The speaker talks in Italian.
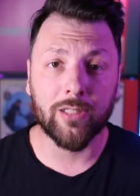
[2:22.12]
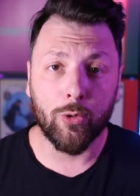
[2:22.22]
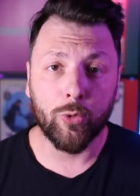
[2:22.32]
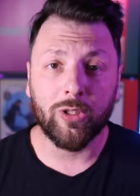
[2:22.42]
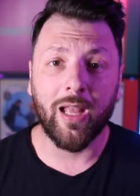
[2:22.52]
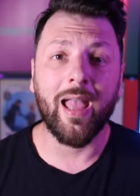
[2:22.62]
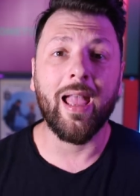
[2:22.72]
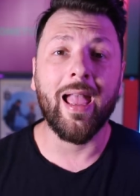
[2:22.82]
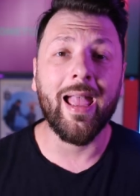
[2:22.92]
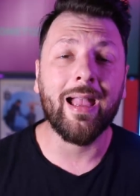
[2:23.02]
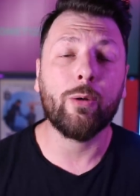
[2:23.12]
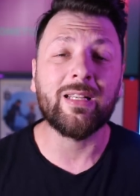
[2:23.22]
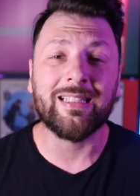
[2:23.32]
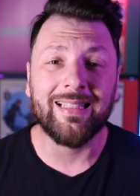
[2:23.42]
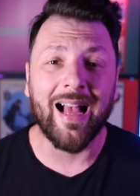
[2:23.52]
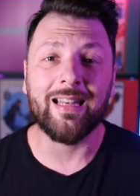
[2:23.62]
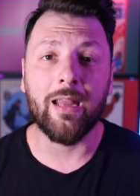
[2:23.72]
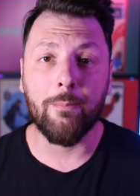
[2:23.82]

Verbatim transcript: salute e questi danni